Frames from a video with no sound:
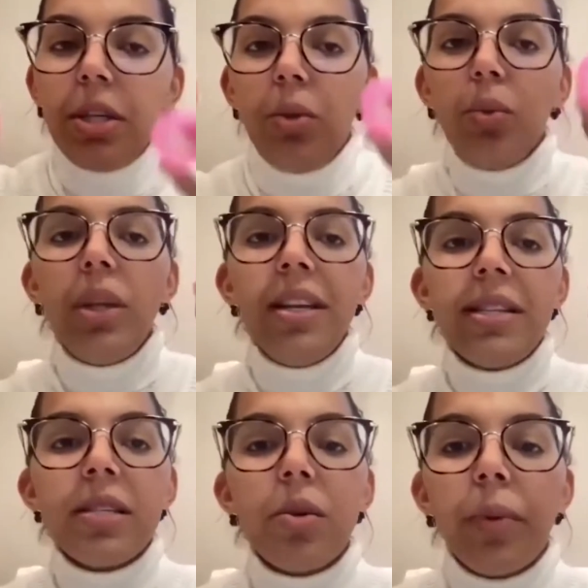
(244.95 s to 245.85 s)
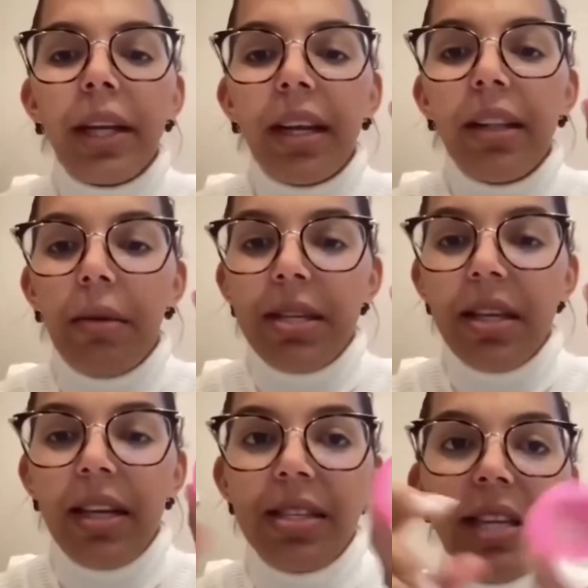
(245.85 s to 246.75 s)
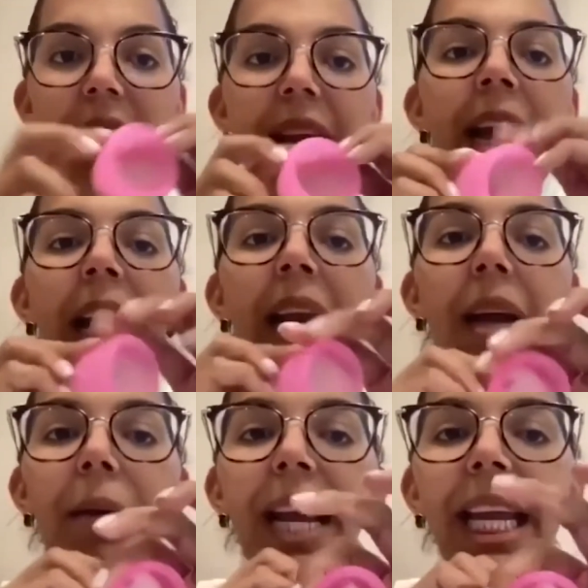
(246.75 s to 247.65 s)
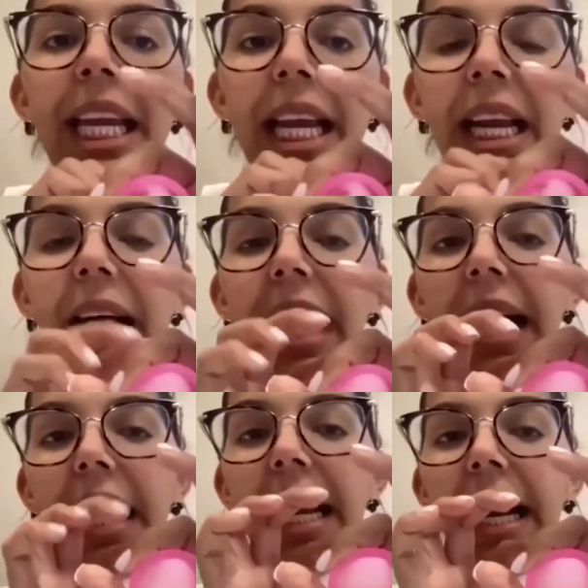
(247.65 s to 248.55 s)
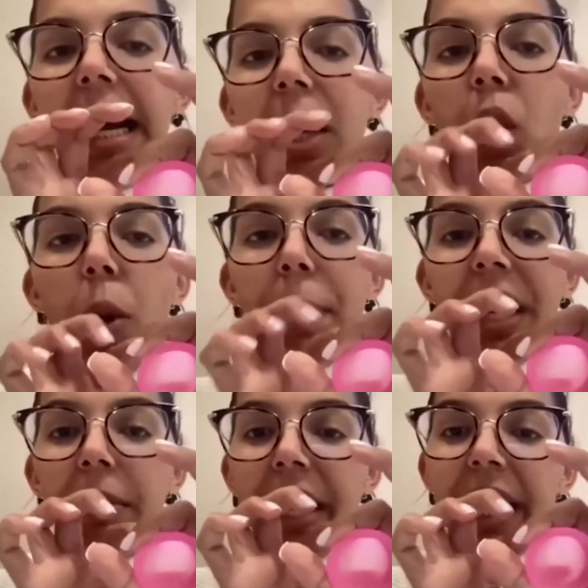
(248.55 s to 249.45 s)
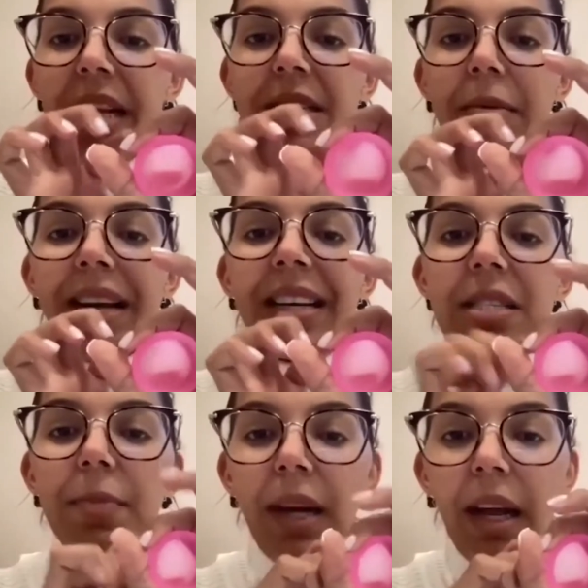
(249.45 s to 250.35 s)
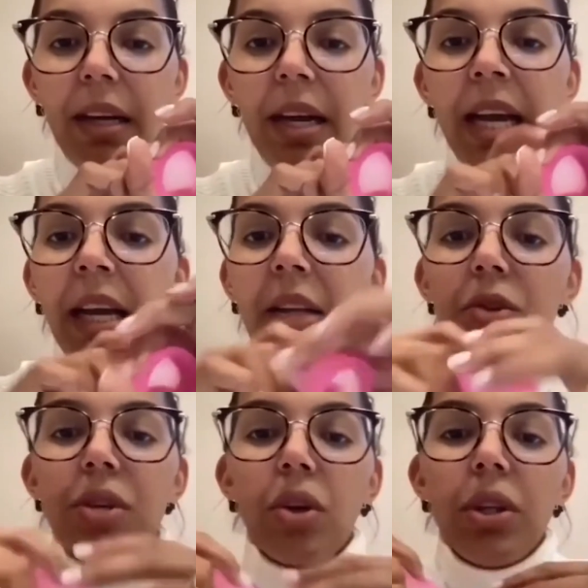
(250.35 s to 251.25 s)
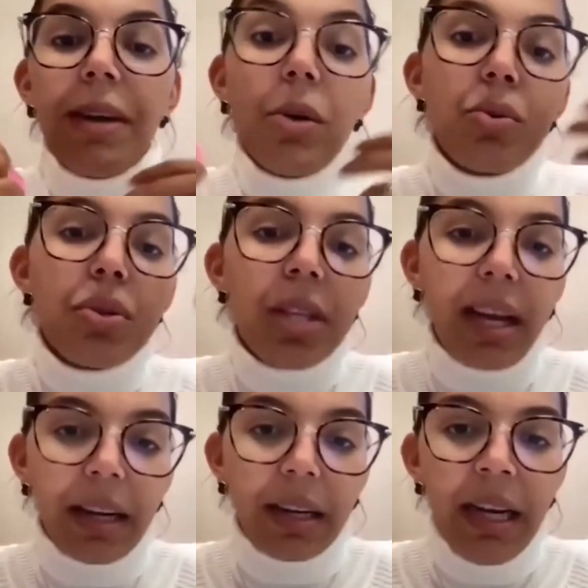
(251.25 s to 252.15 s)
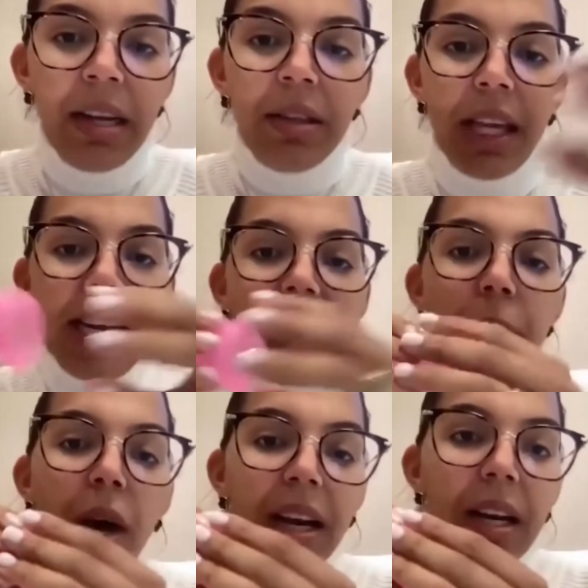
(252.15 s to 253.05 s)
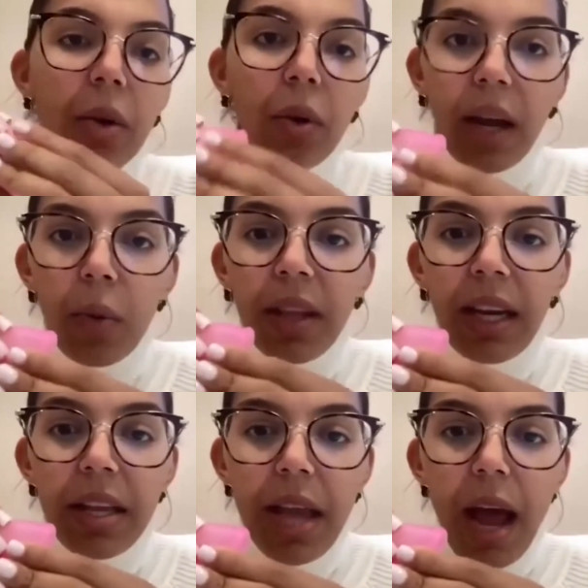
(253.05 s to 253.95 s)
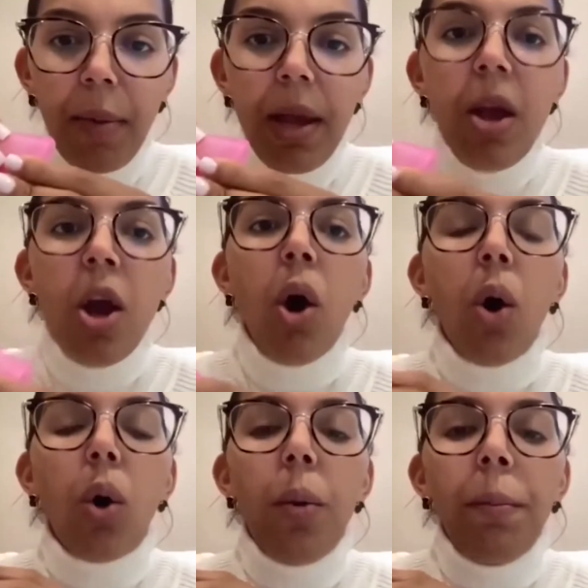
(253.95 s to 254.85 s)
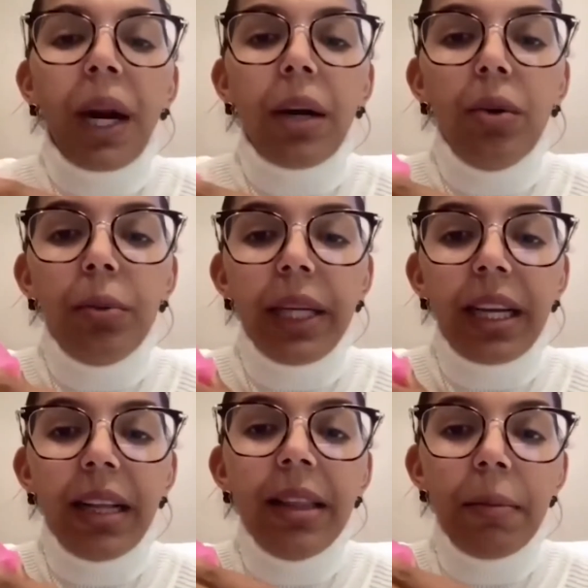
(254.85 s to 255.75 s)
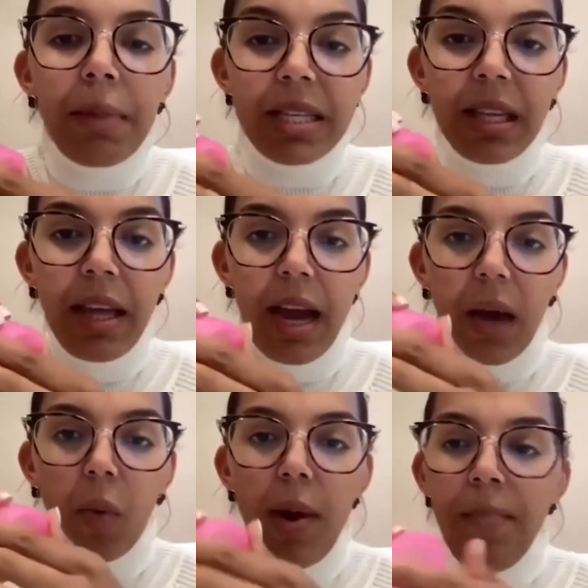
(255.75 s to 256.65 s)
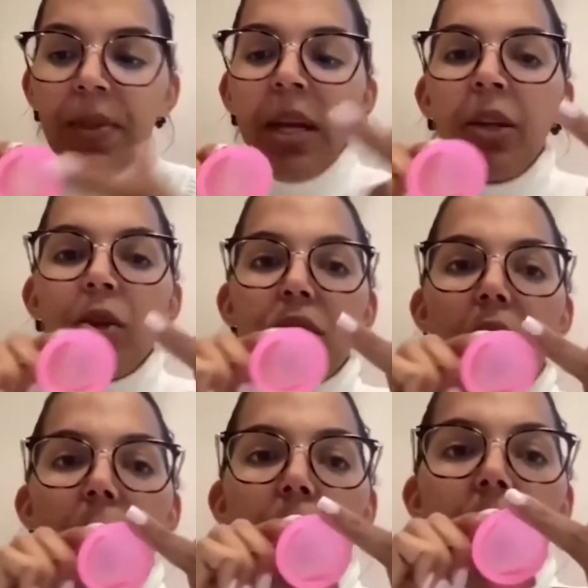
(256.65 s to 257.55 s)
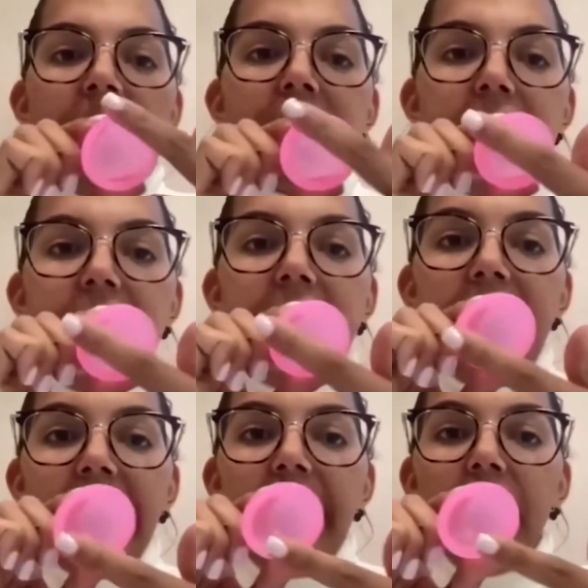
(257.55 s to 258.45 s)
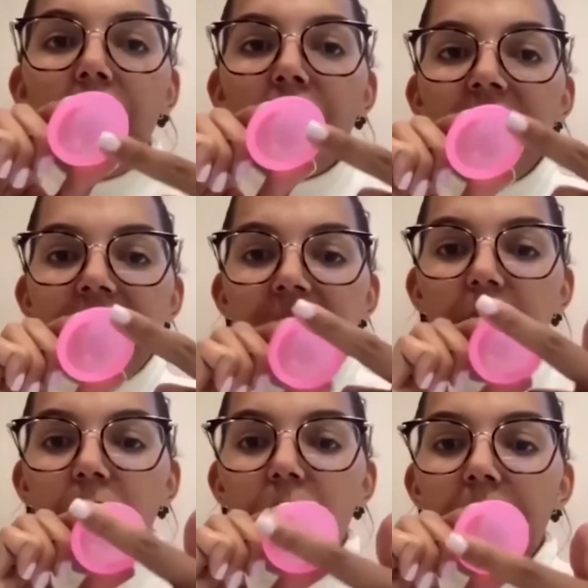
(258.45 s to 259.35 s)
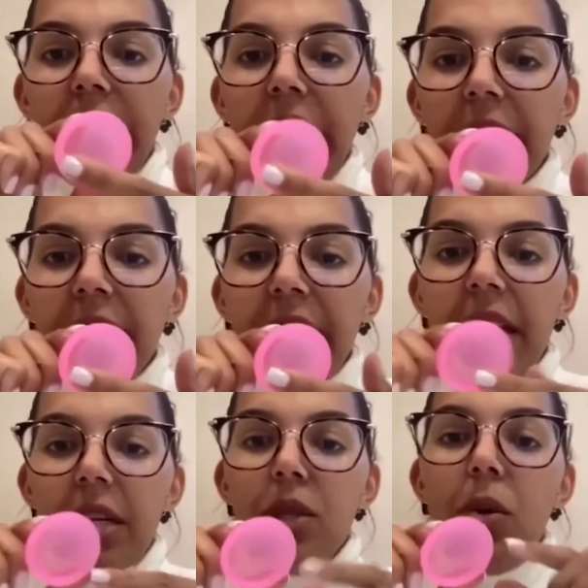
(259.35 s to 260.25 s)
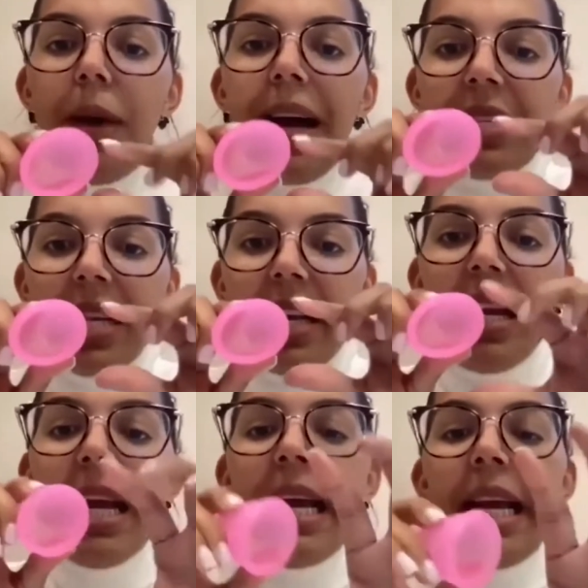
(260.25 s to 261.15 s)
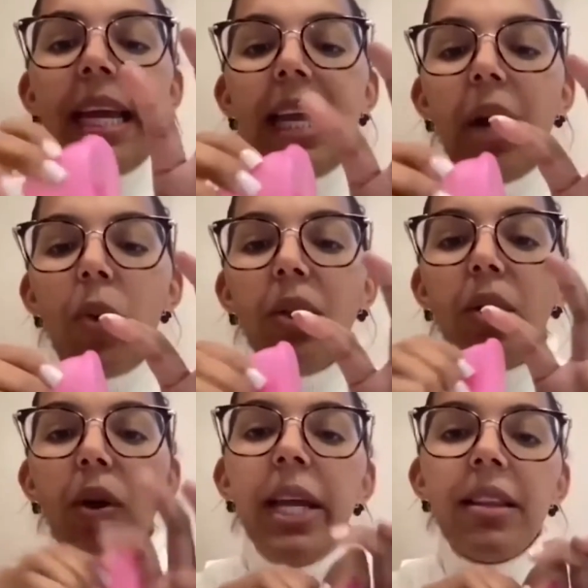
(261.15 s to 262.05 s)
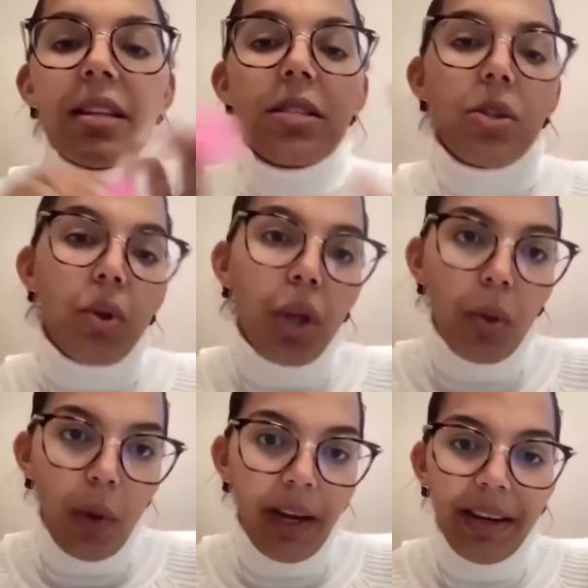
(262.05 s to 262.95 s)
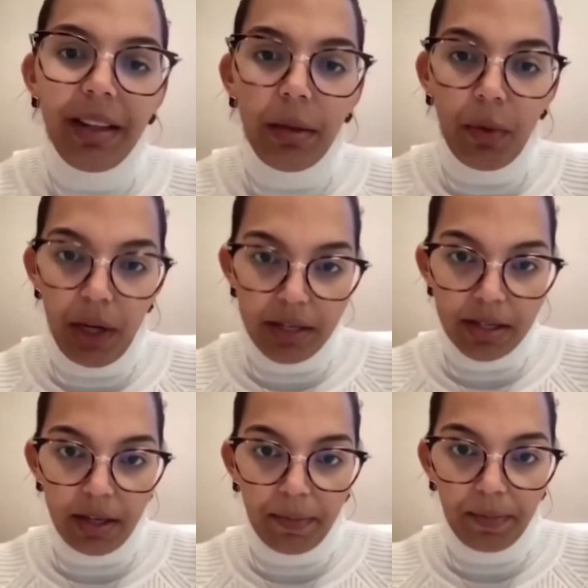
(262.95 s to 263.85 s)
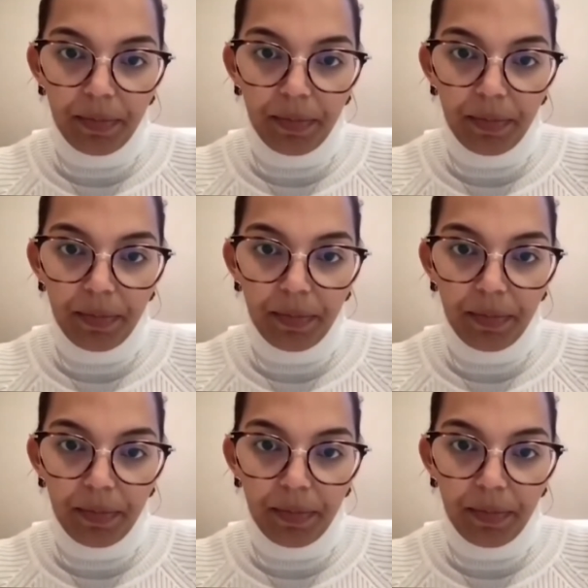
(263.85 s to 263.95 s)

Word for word: Si tú utilizas lubricante a base de aceite, la, la, copa en la vagina se va a resbalar, entonces no te va a ajustar. Tienes que mojarla con agua de la llave o comprar un lubricante en base de agua. Entonces lo pones en, aquí en el bordecito, el lubricante, y eso va a hacer que cuando lo entres no te duela ni te moleste.